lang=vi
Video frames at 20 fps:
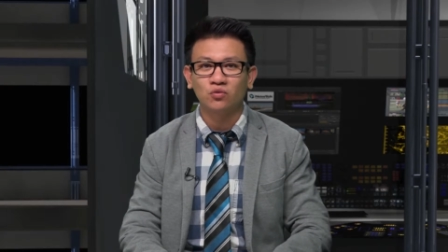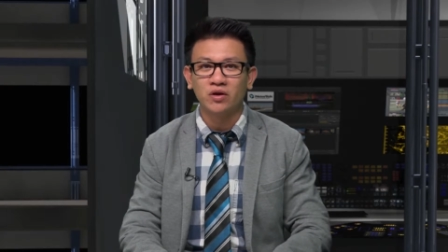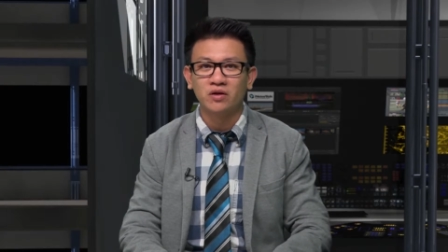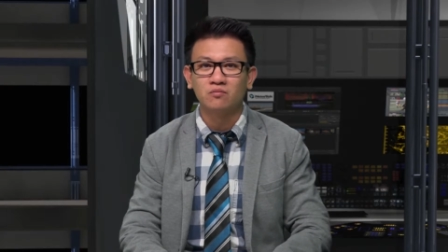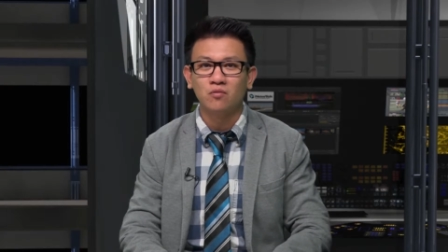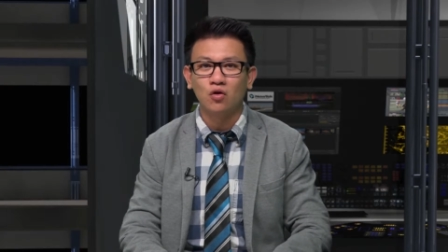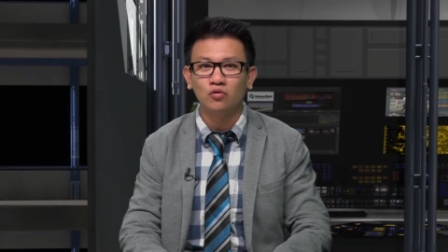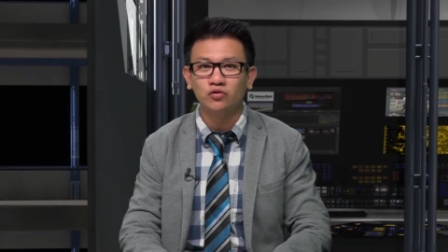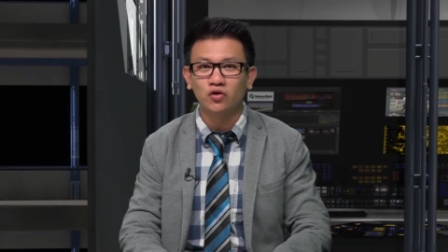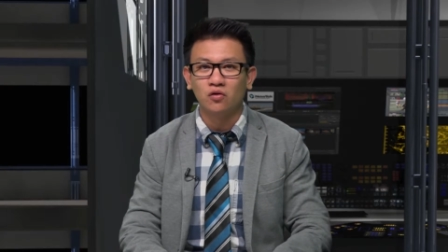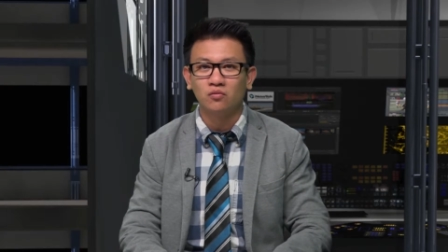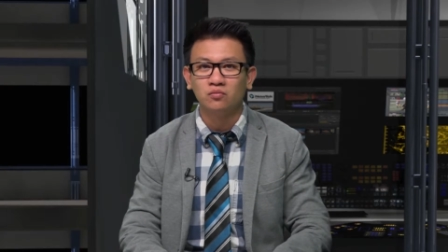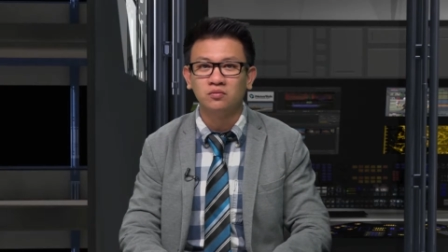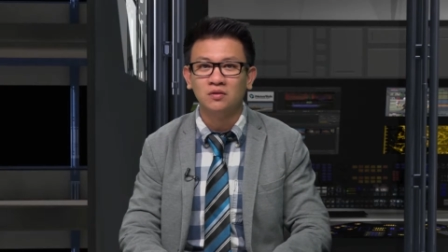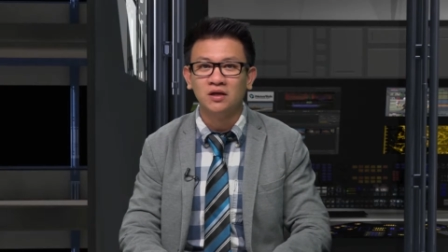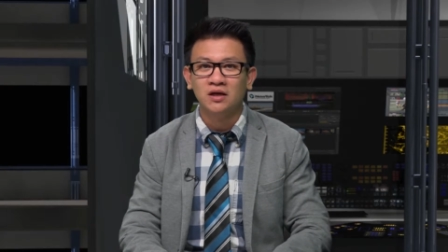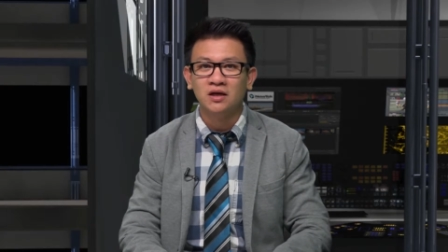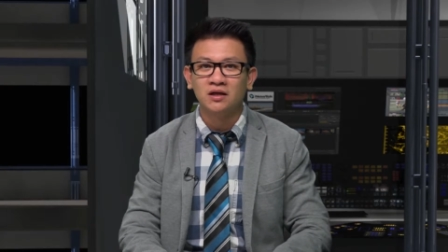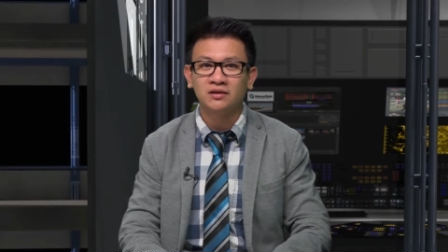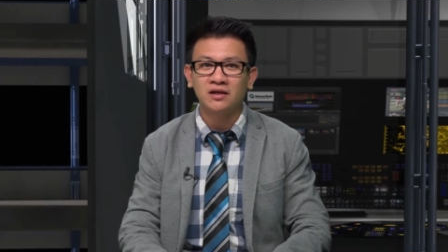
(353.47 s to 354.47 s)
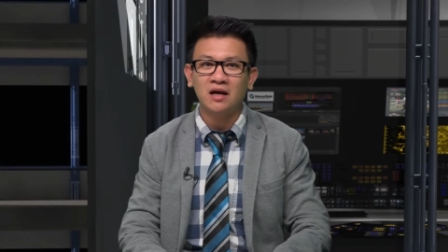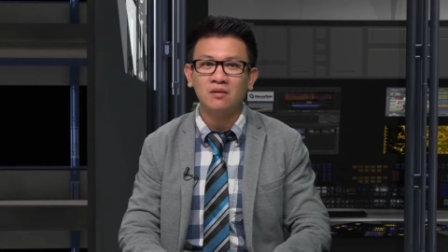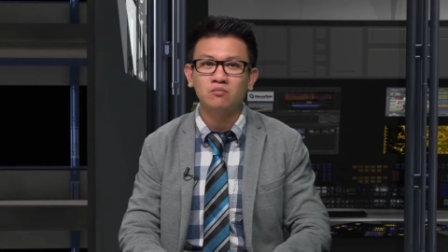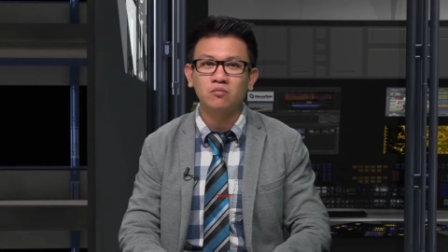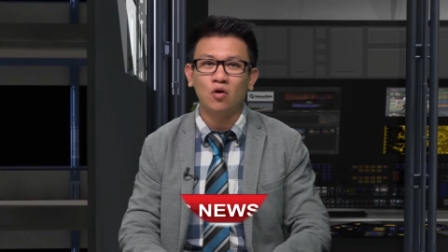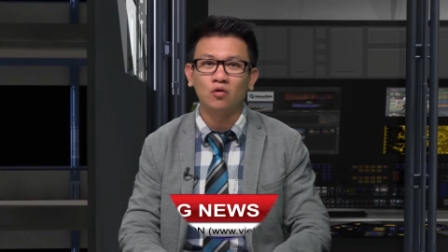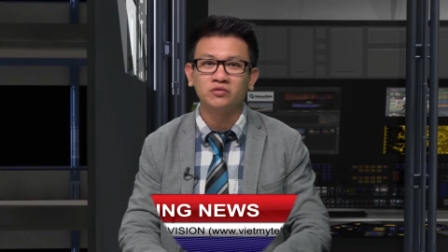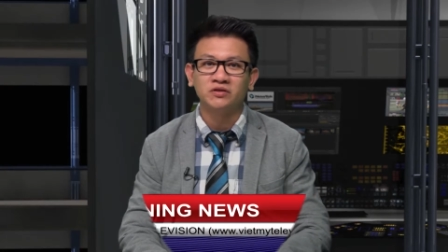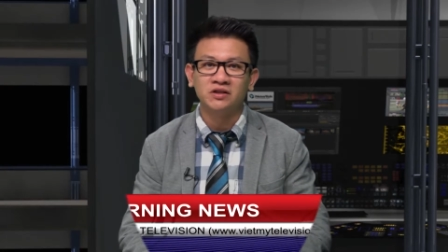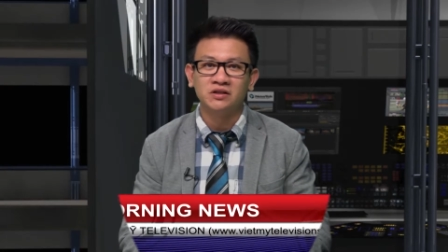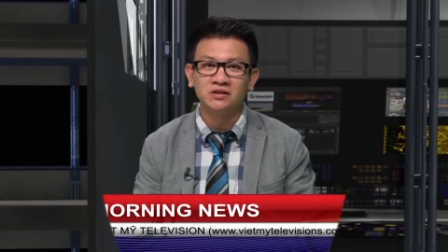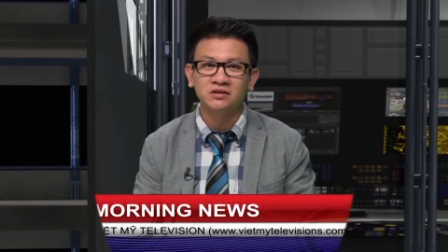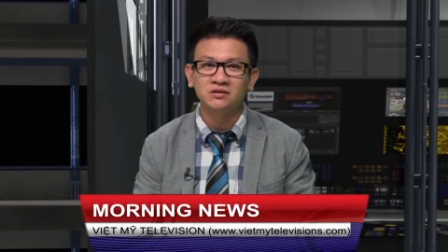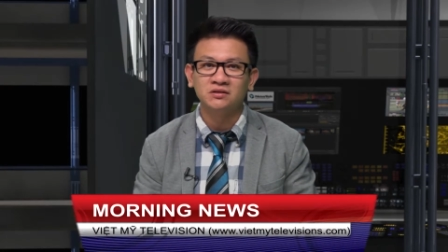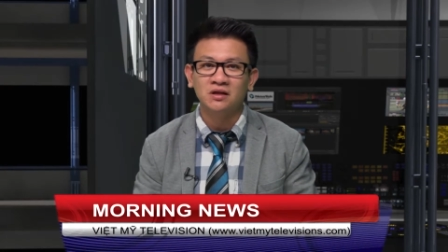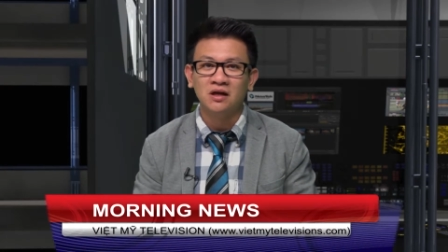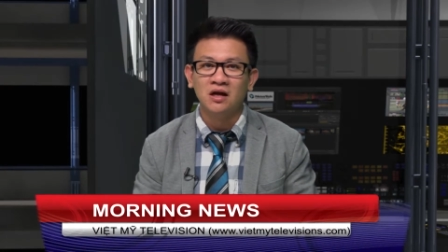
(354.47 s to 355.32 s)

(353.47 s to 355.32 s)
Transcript: tuyên bố chung các bộ trưởng